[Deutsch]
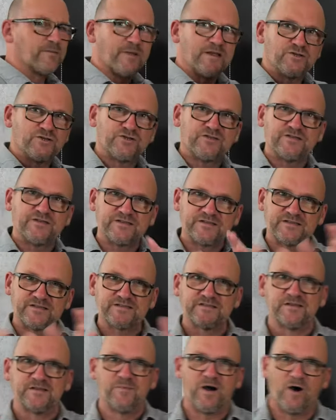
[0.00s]
Menschen, die
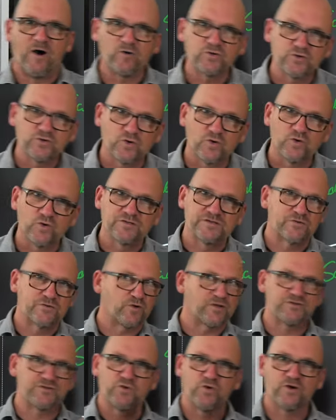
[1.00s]
sitzen im Auto,
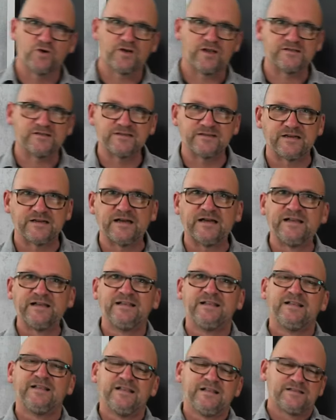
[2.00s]
Situation, Klassiker,
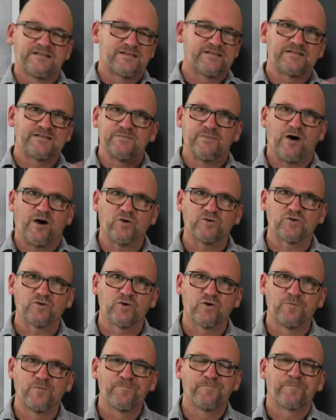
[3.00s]
sitzen im
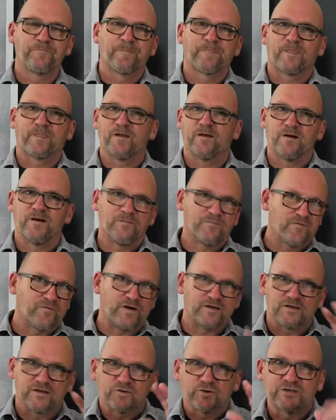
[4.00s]
Auto, ähm,
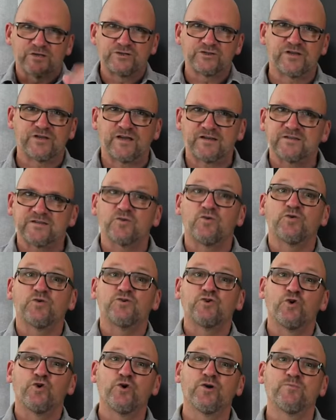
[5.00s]
fahren da durch die Stadt
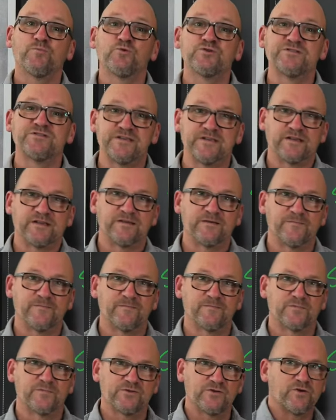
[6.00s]
und hören Musik.
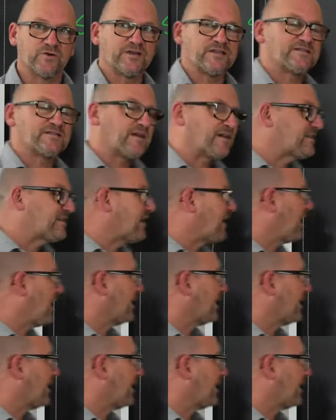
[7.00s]
So, jetzt sagt der